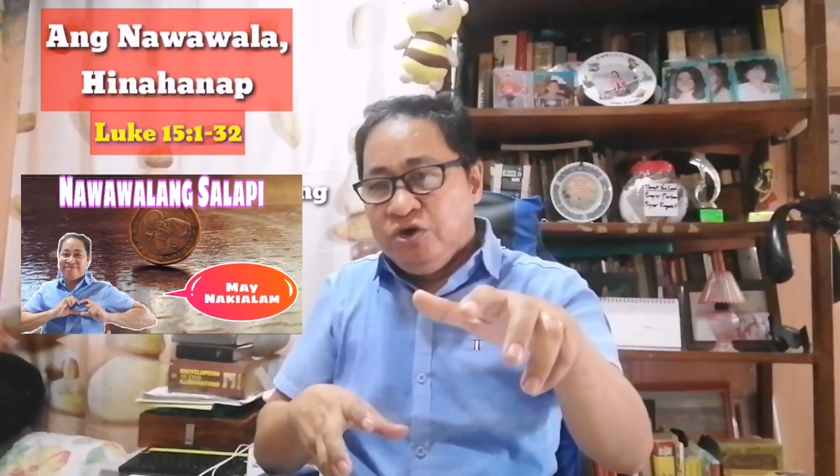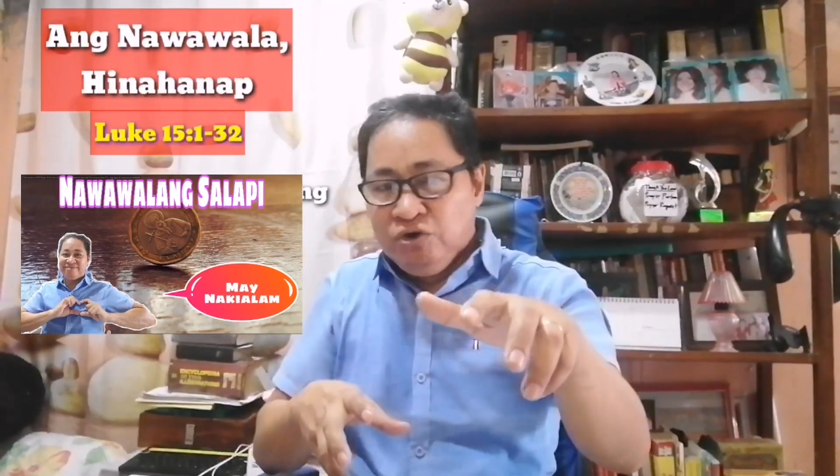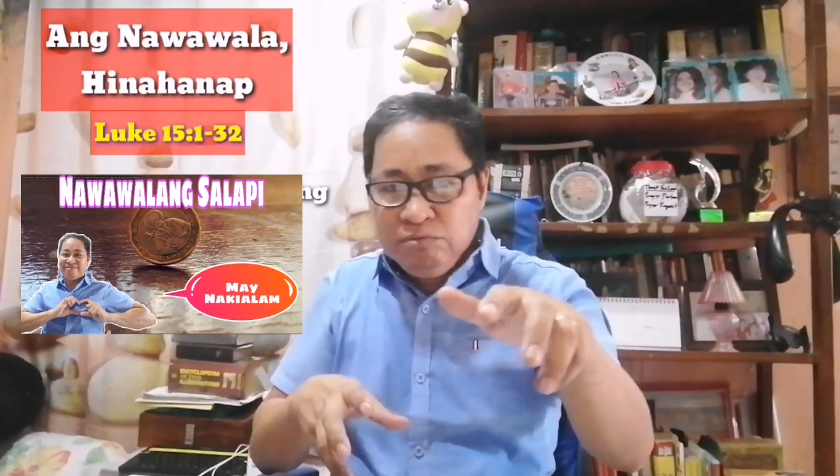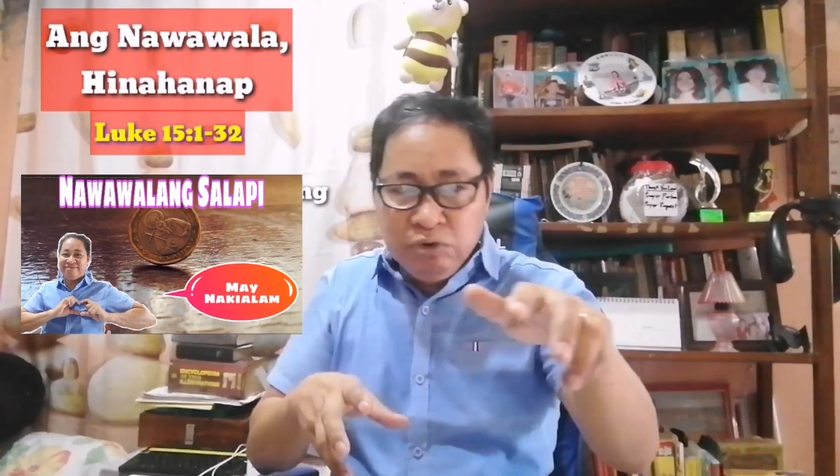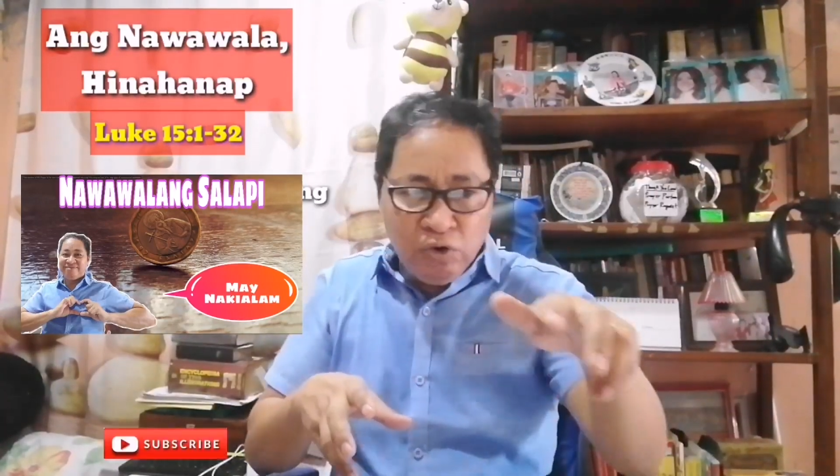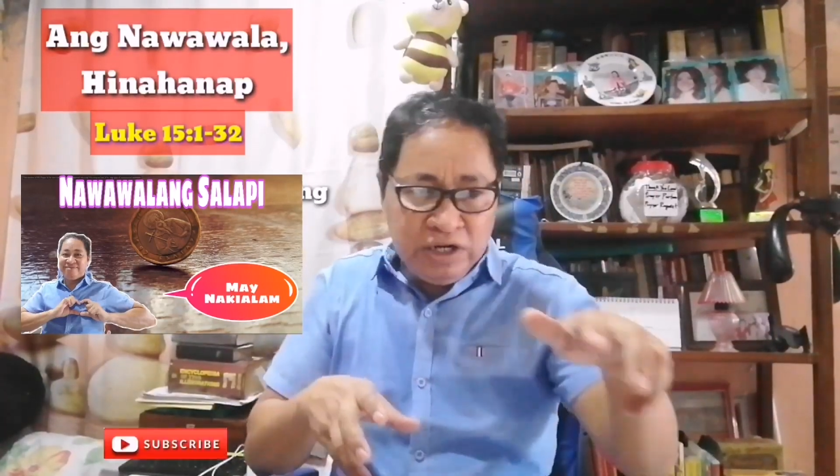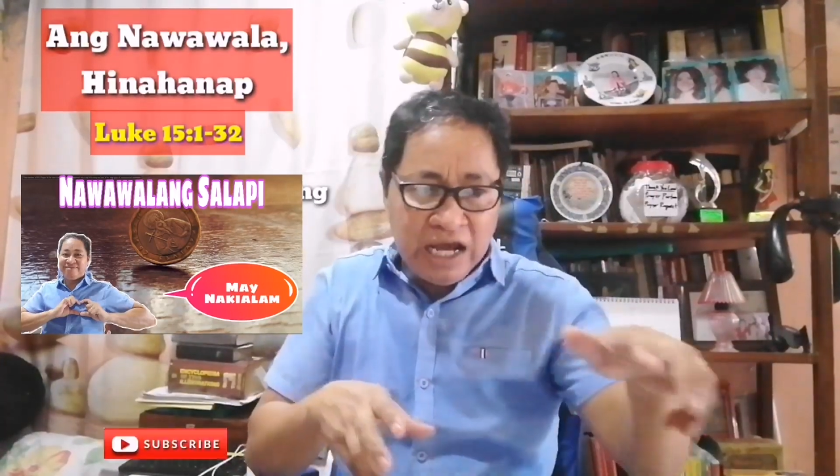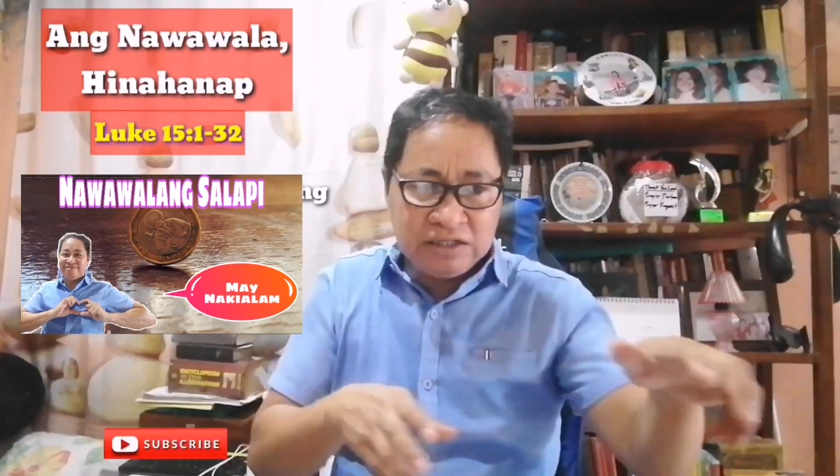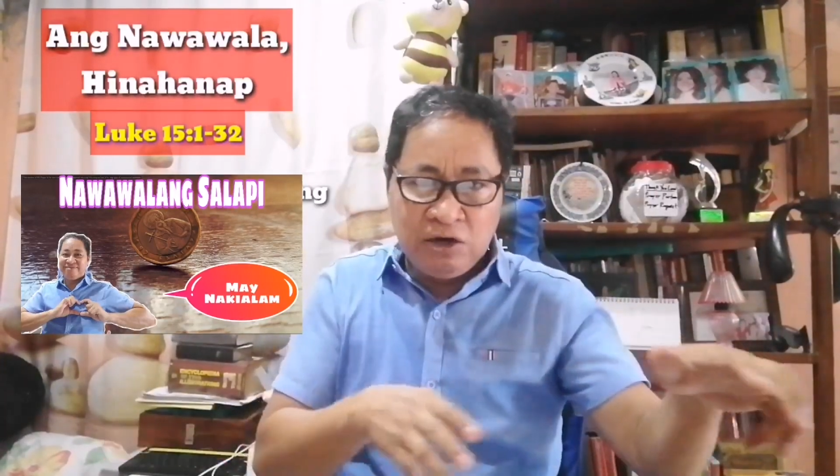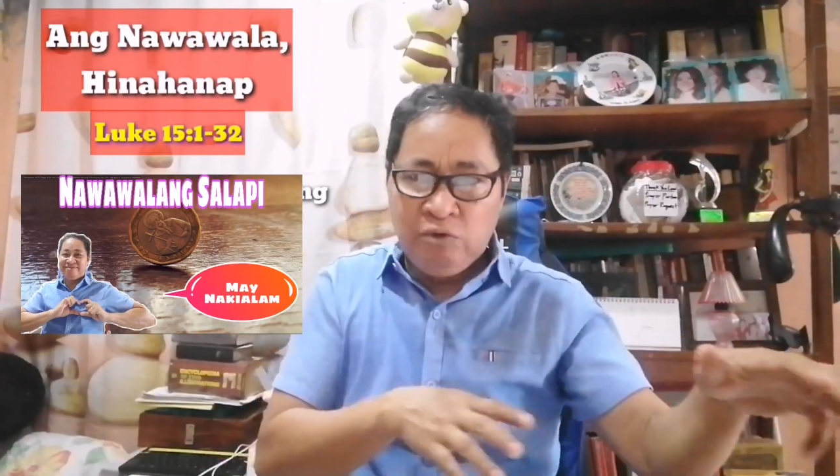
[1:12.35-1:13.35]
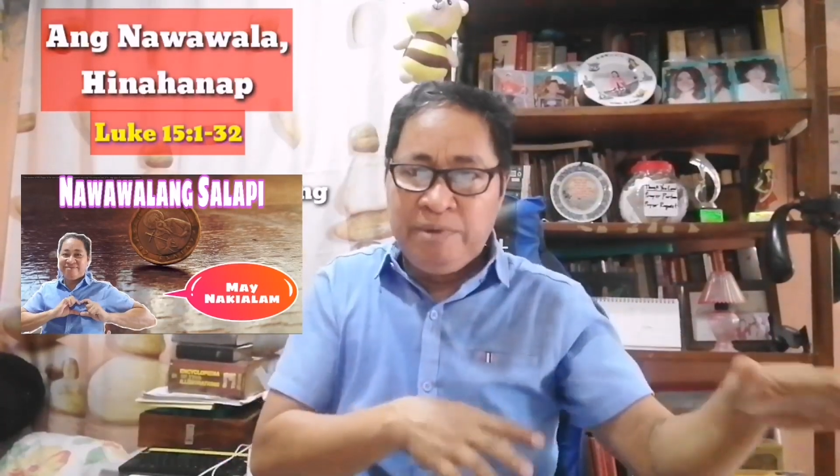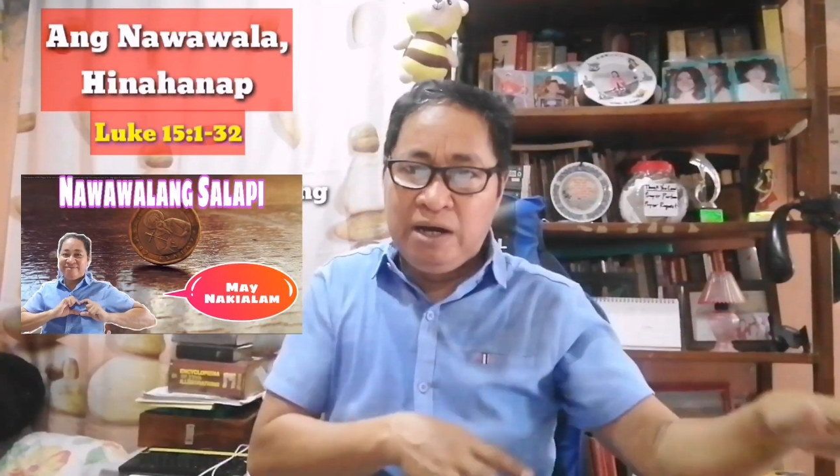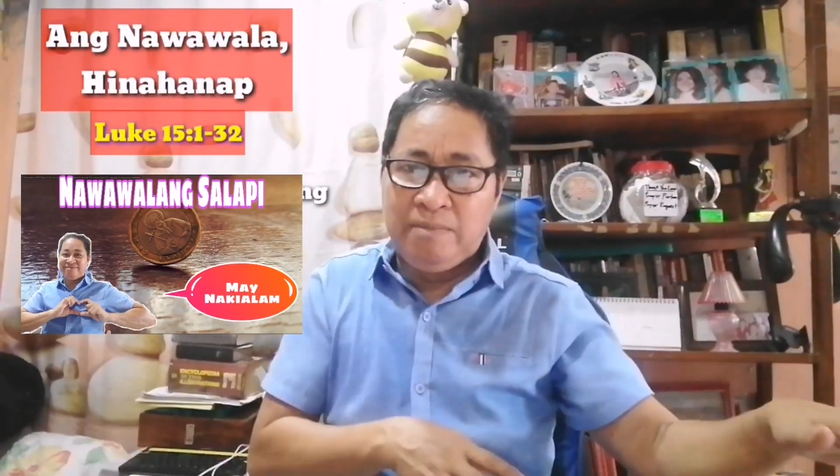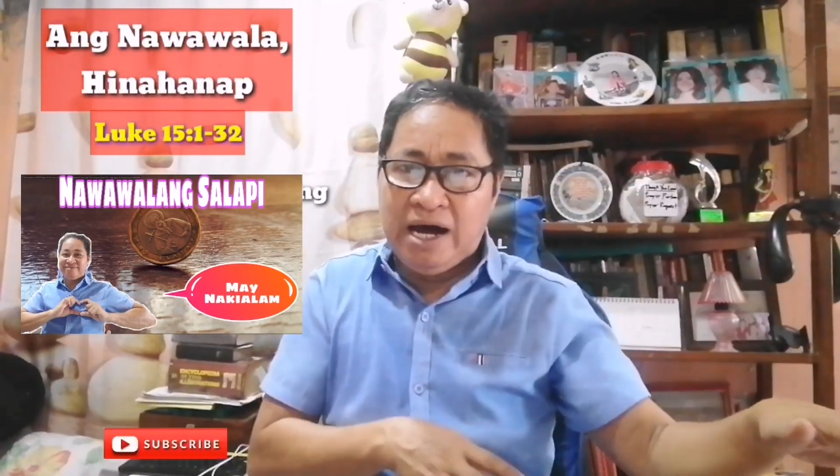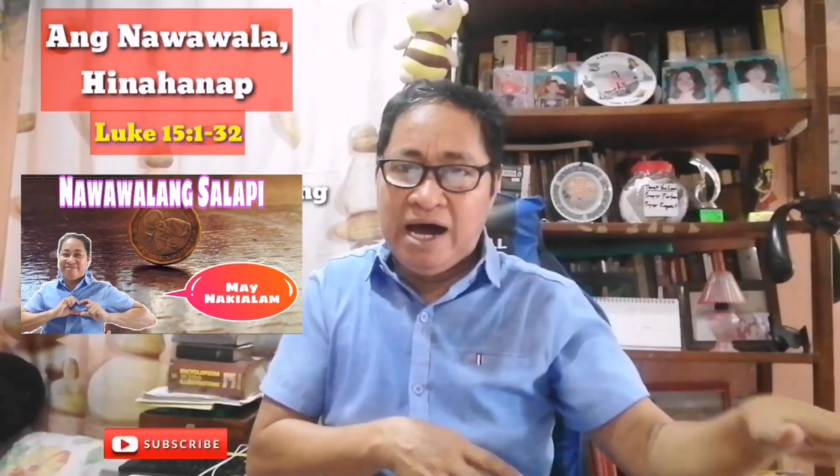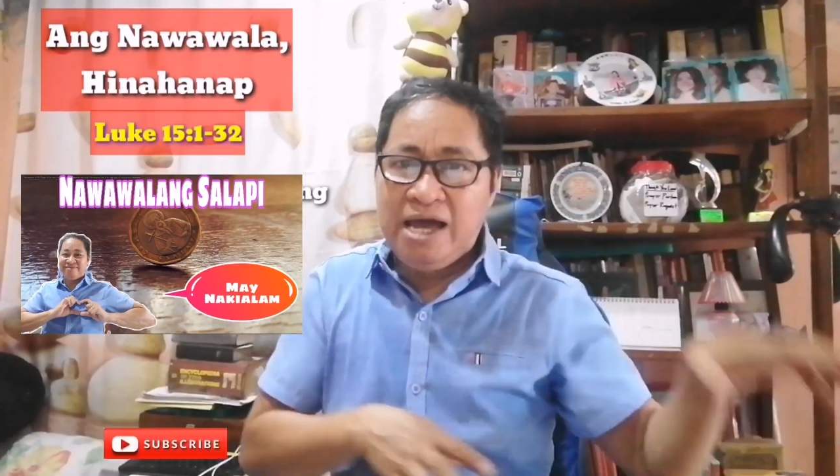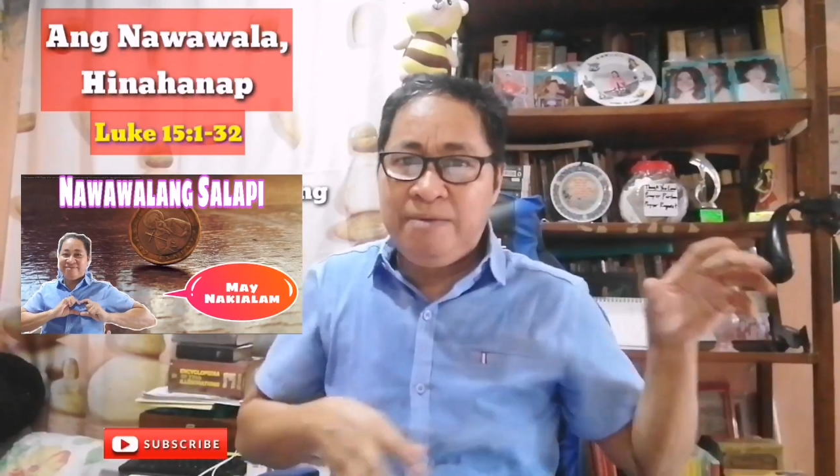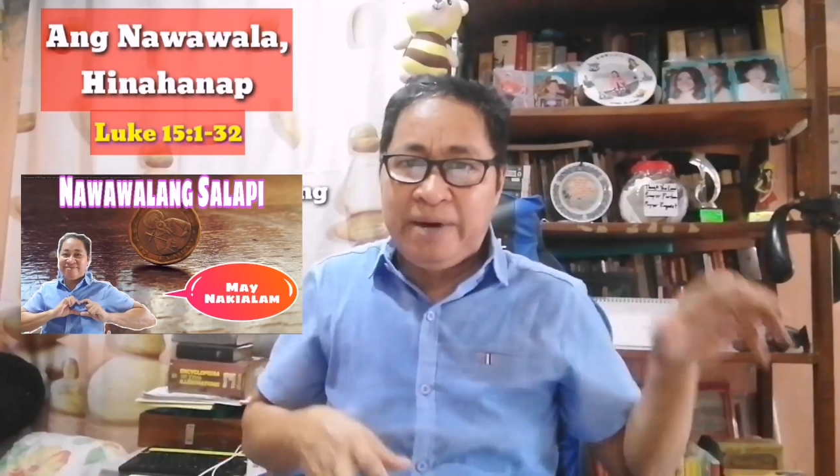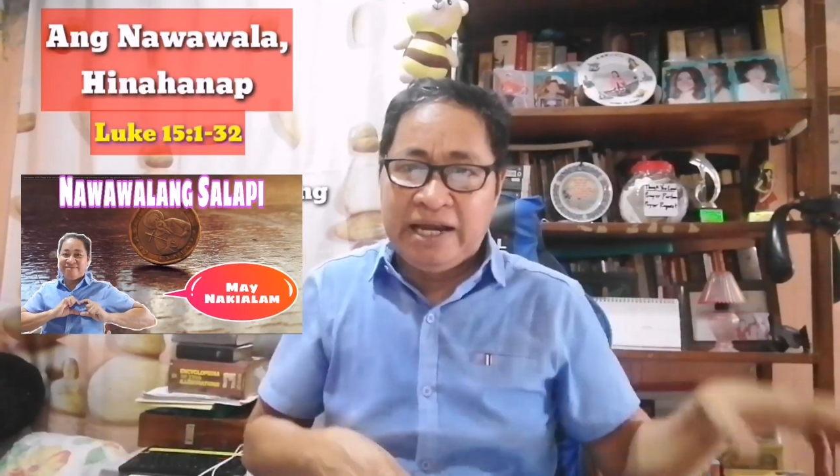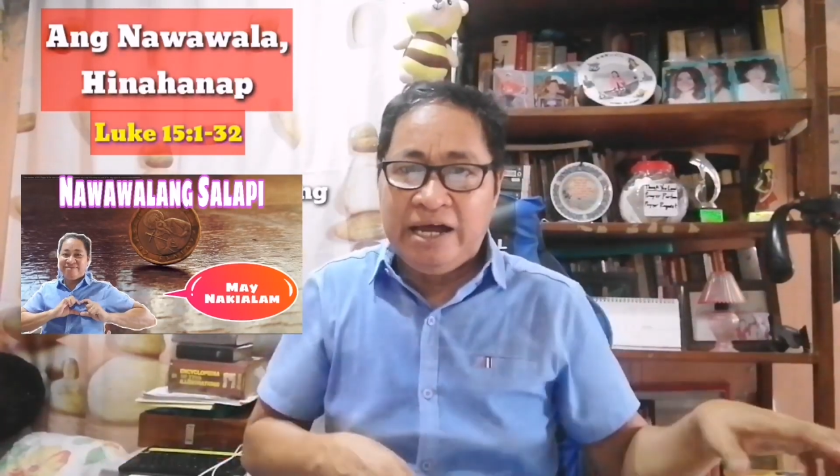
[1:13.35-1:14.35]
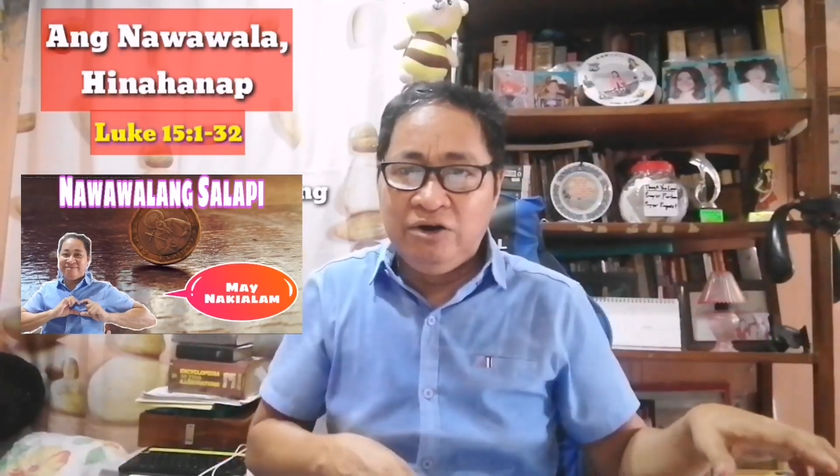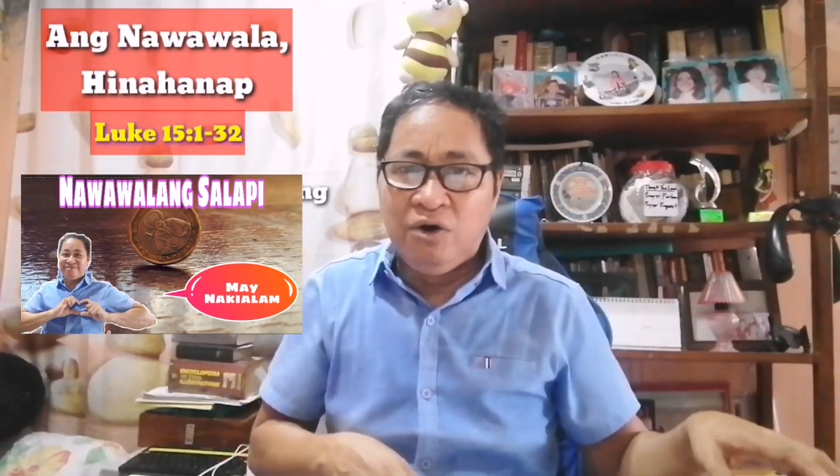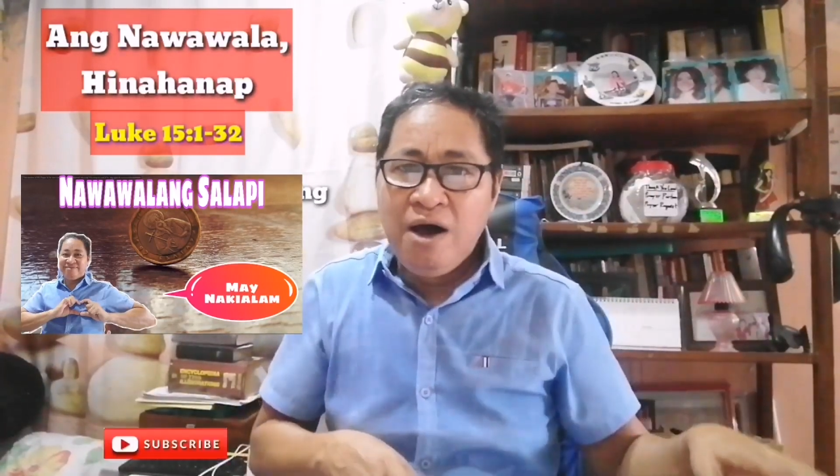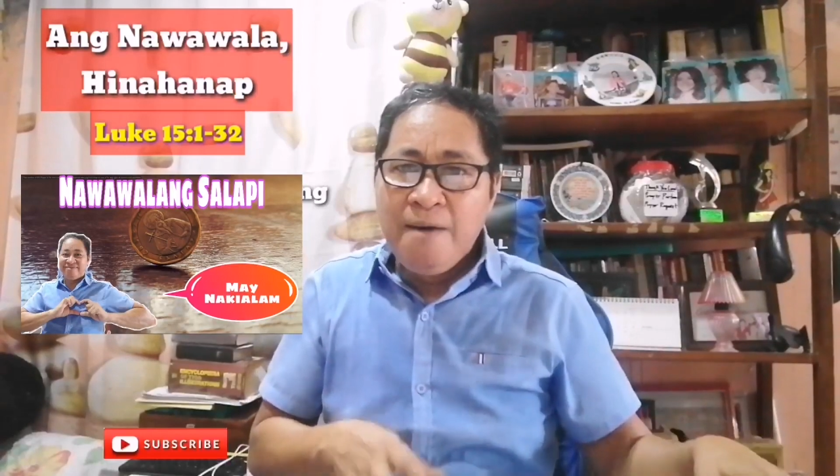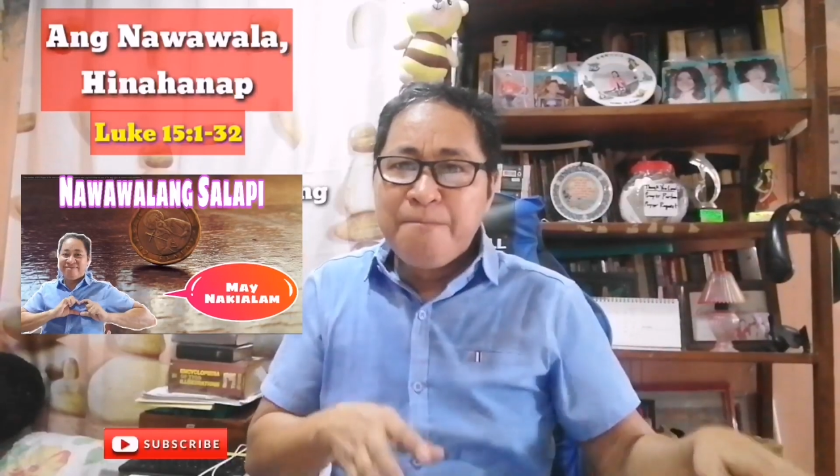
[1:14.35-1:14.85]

yung buong nasa loob ng bahay. Para ano?